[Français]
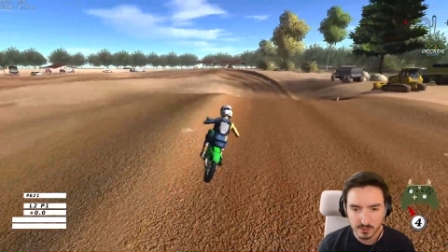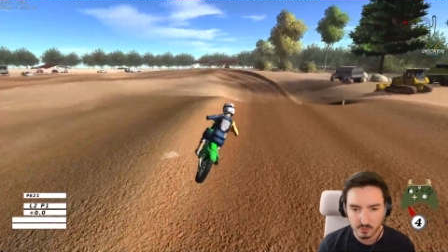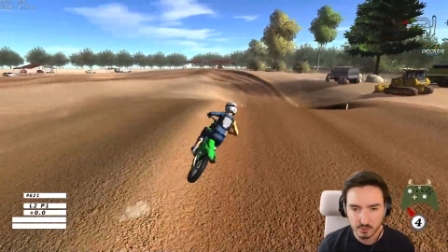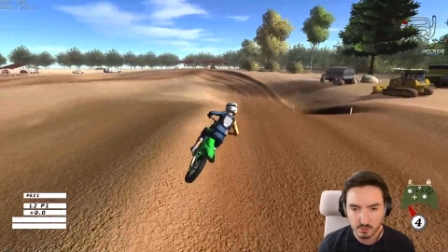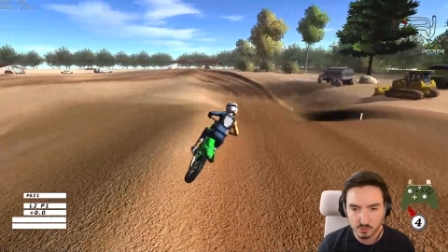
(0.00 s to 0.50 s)

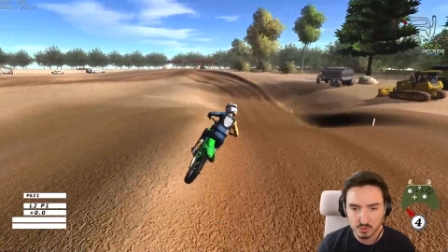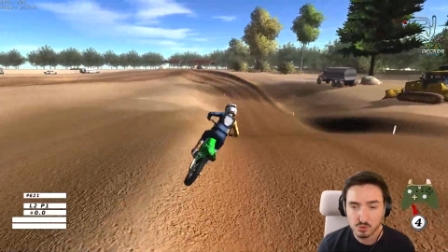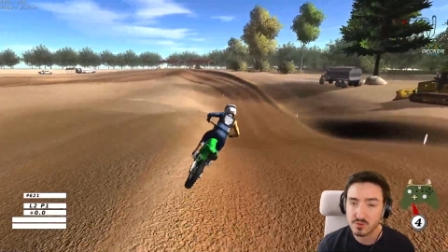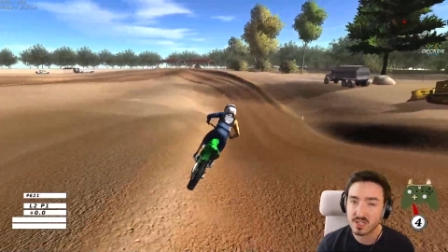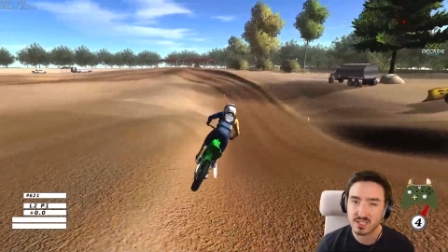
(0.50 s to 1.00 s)
Donc on, se
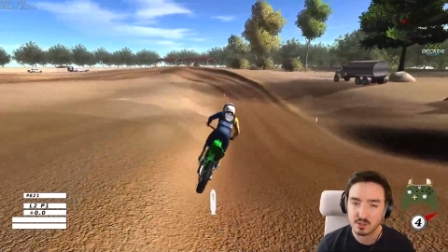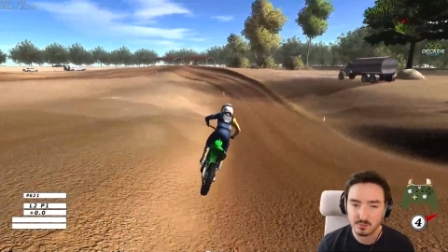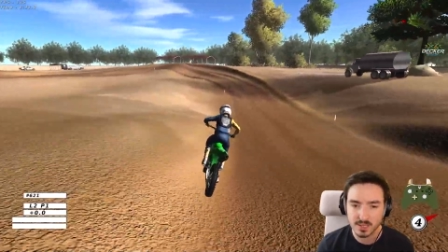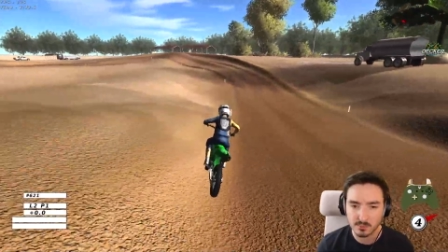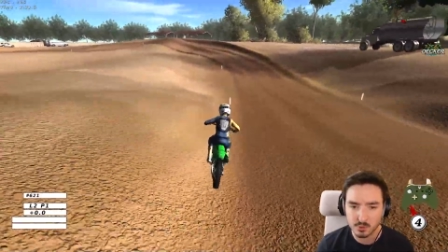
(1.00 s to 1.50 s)
souvient que
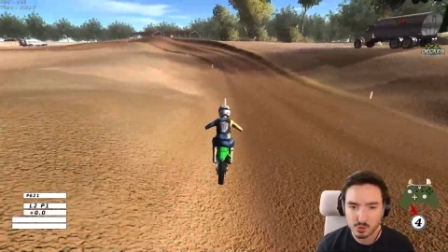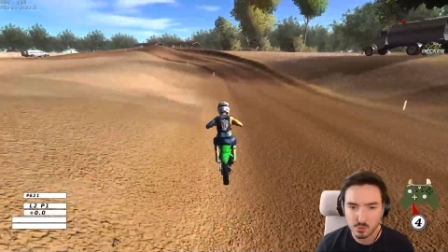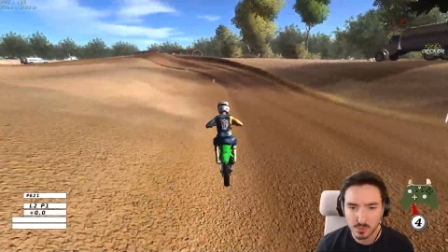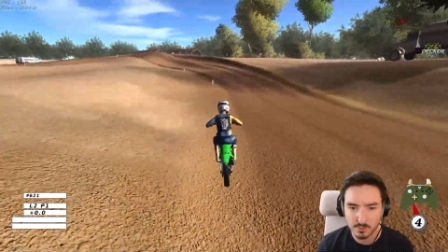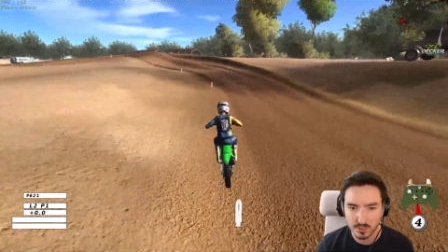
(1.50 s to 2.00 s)
l'énorme table ne se
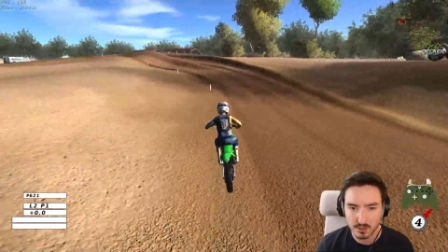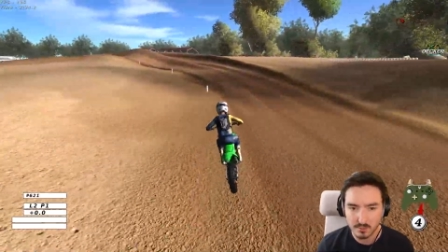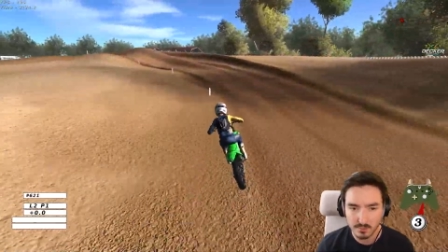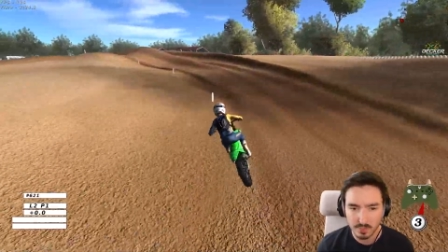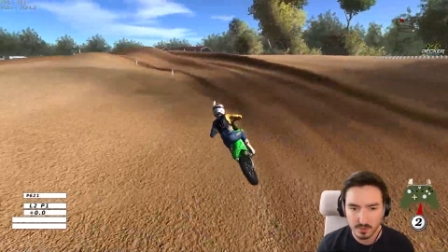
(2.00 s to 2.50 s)
whip pas.
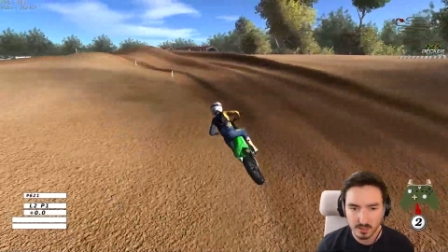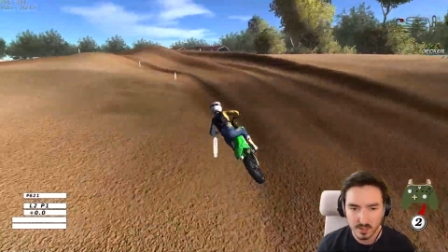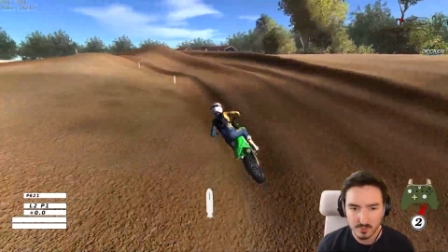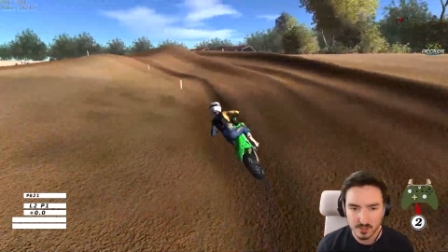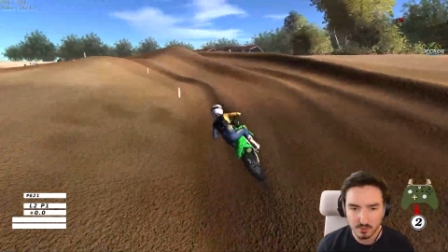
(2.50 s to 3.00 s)

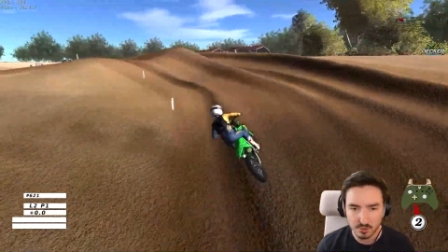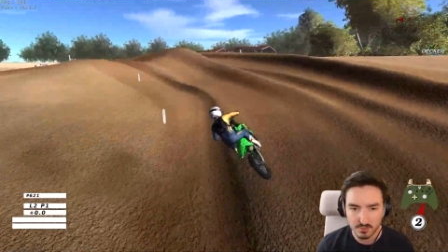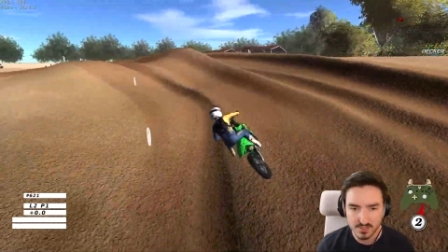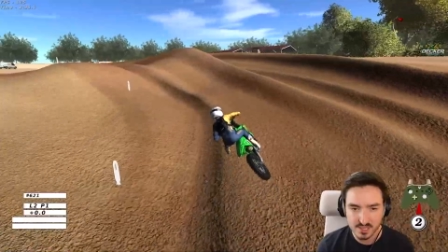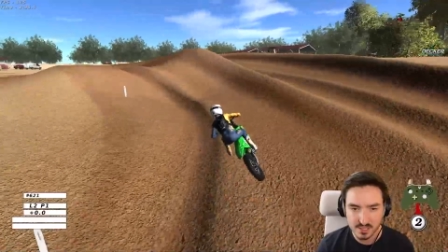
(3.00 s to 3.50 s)
L'appel est envoie
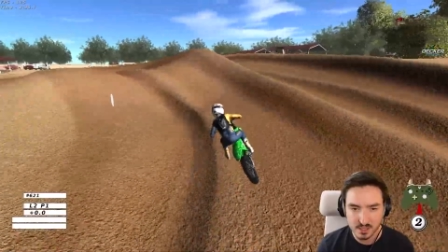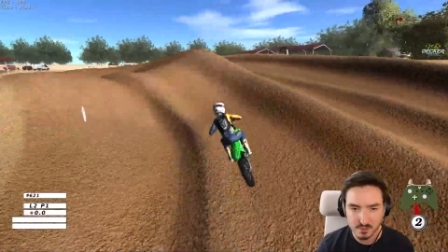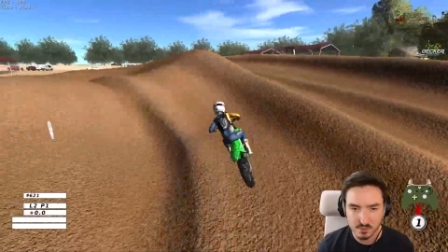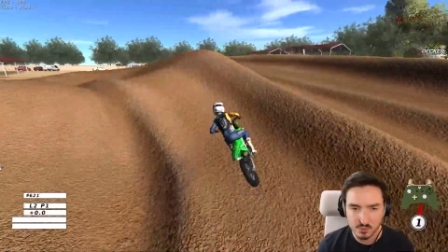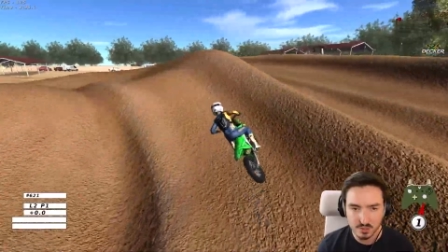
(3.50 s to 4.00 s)
bizarre. Il y a quand
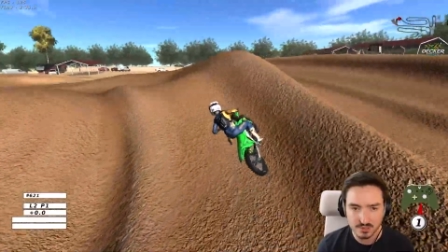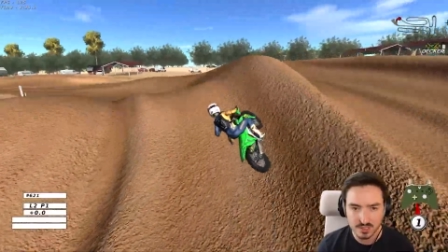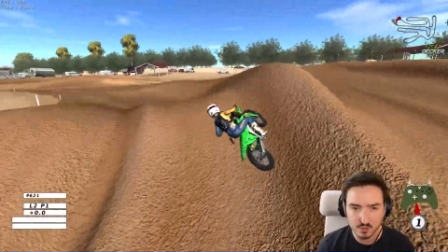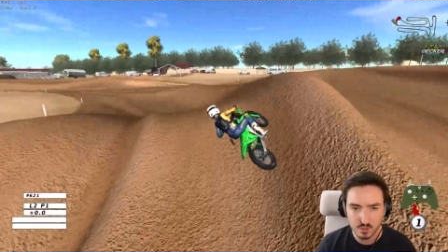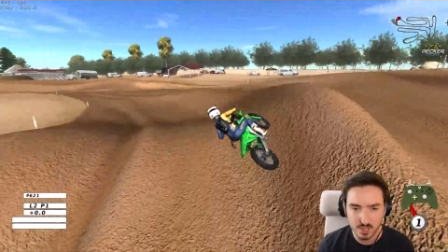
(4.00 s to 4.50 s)
même eu un à
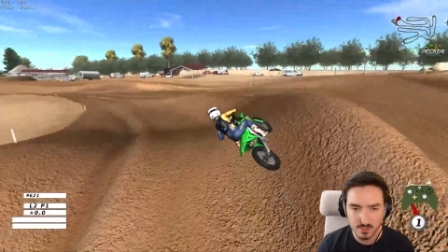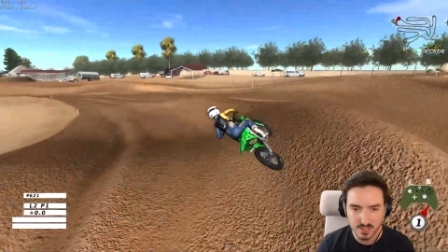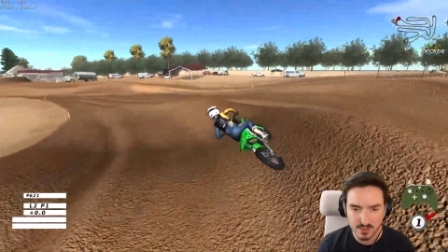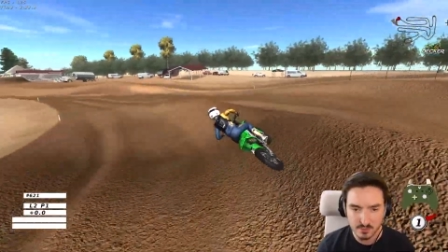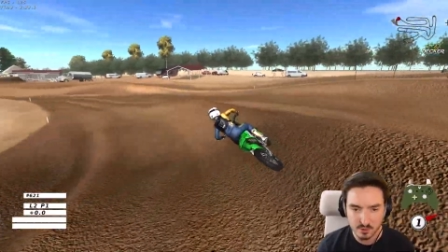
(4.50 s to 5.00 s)
à l'appel
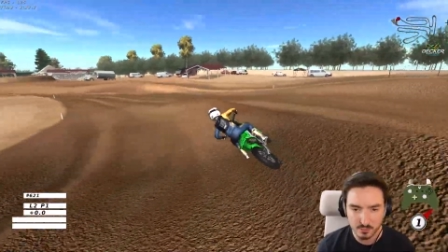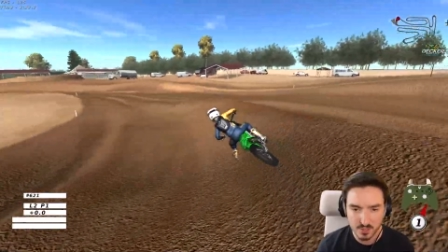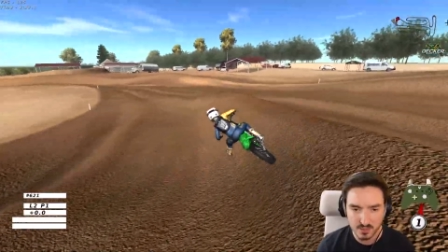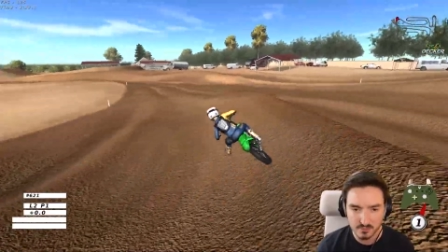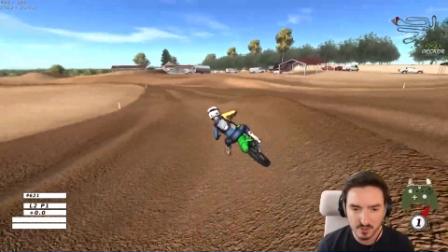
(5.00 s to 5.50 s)
qui m'a
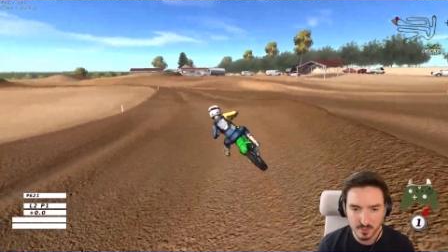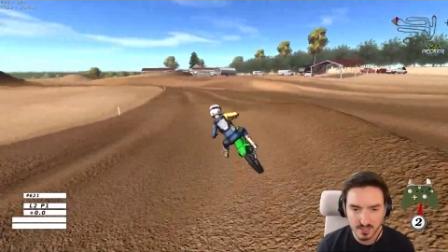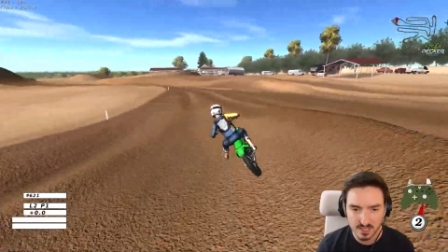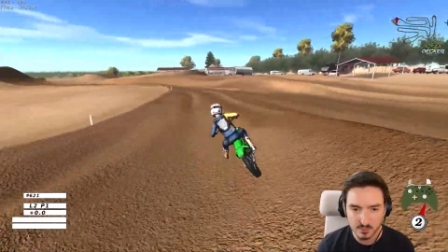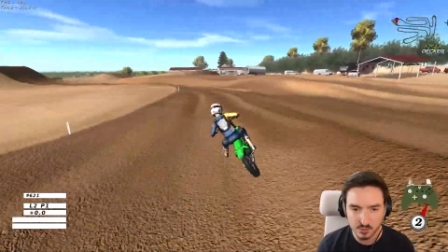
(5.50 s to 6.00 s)
empêché de faire
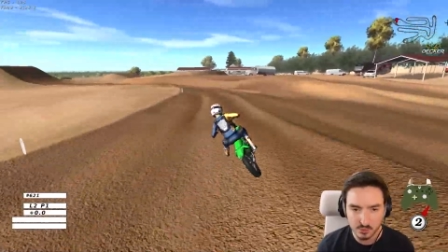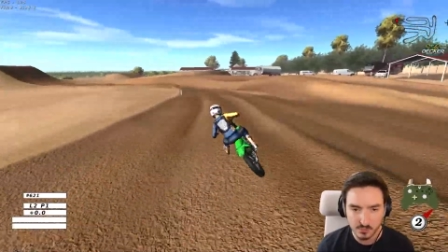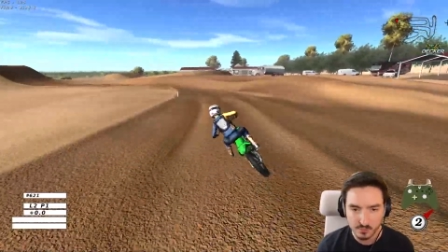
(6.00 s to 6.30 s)
partir la moto.